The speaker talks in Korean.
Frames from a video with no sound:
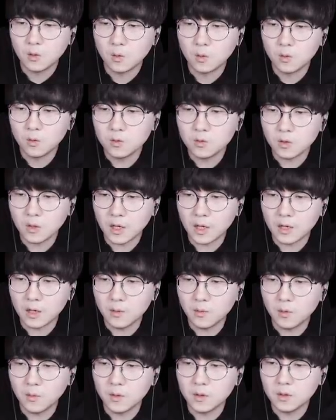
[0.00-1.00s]
오른쪽 아래
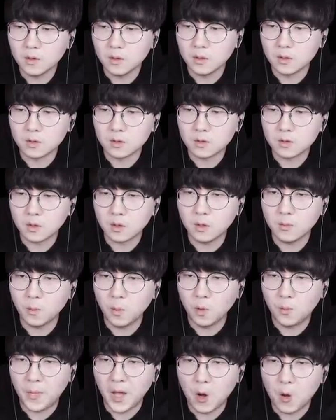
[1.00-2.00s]
보면은
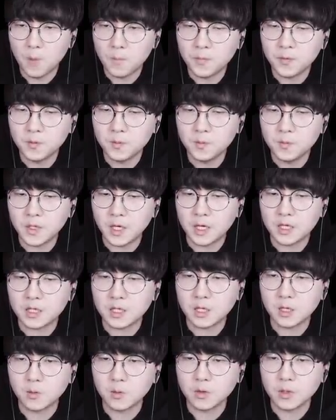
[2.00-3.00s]
저거뭐배고픈
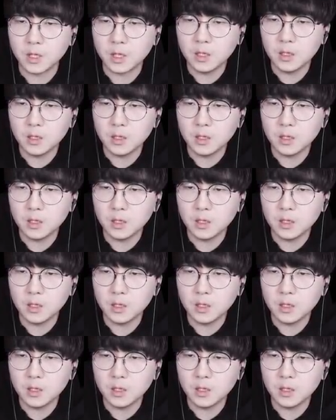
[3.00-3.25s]
게이지인가 본데